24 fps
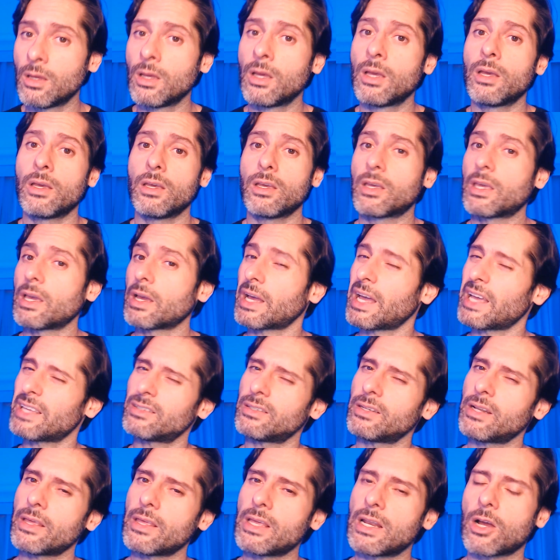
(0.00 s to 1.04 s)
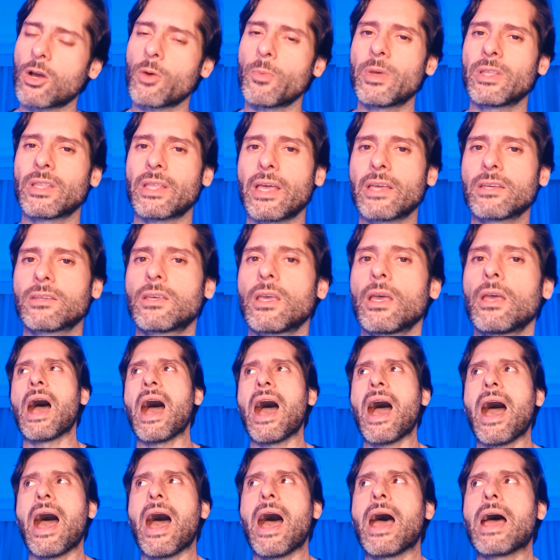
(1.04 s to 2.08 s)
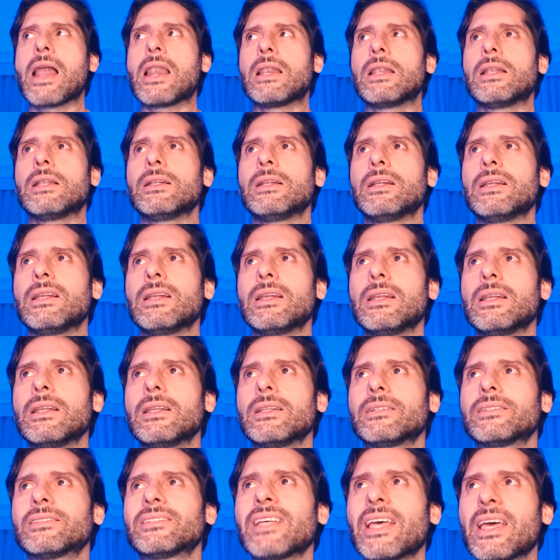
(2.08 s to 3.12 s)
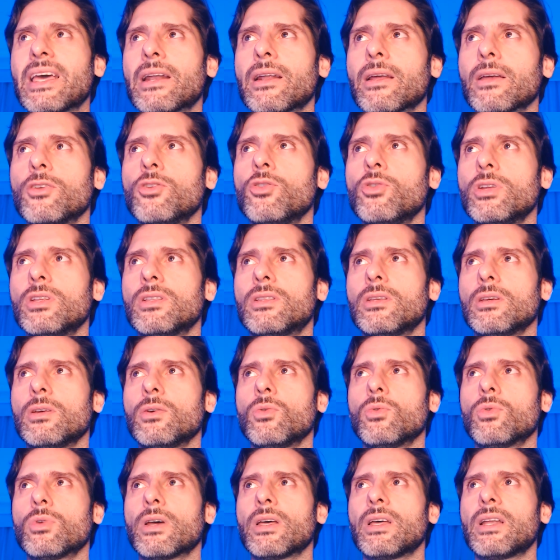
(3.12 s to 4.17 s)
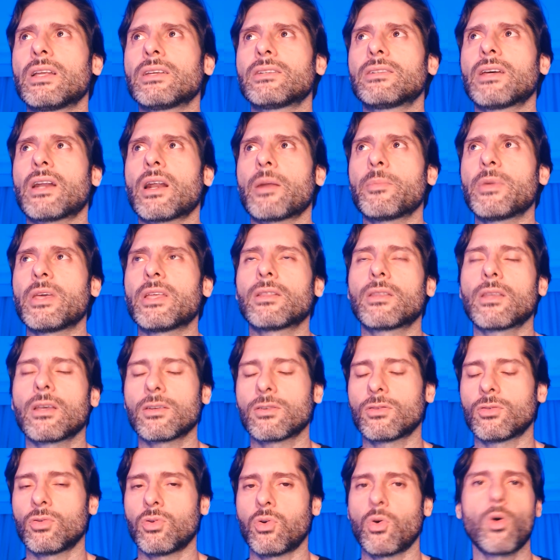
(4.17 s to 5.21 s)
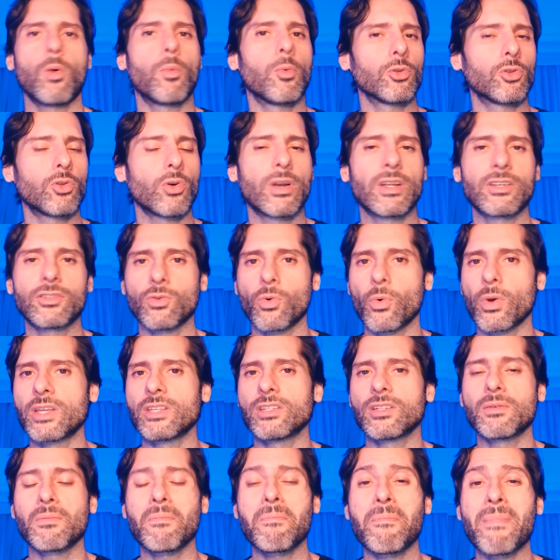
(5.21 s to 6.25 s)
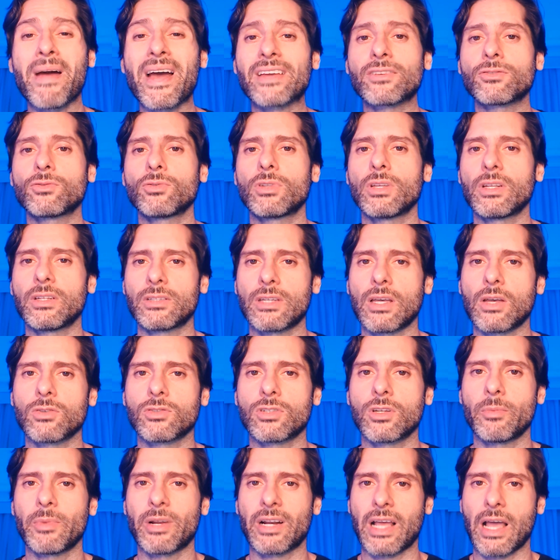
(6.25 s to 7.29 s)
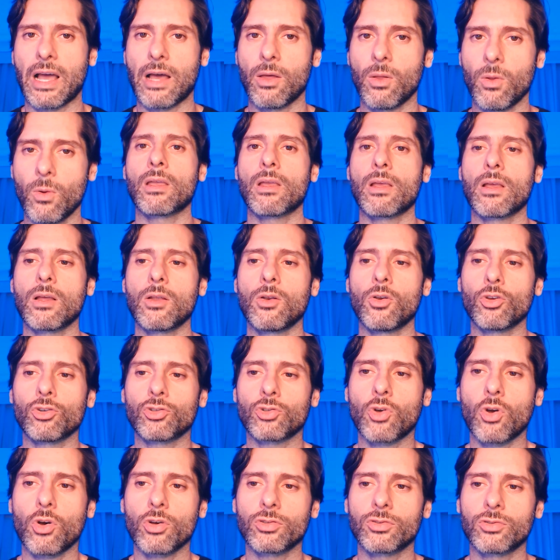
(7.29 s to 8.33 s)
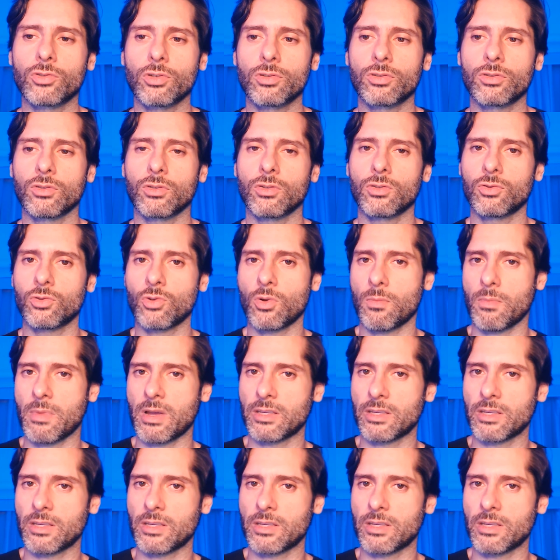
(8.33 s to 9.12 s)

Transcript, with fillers: y que casi nadie la comenta es que al ser Unity una de las herramientas o motores o engine más utilizados del mercado, los costos son más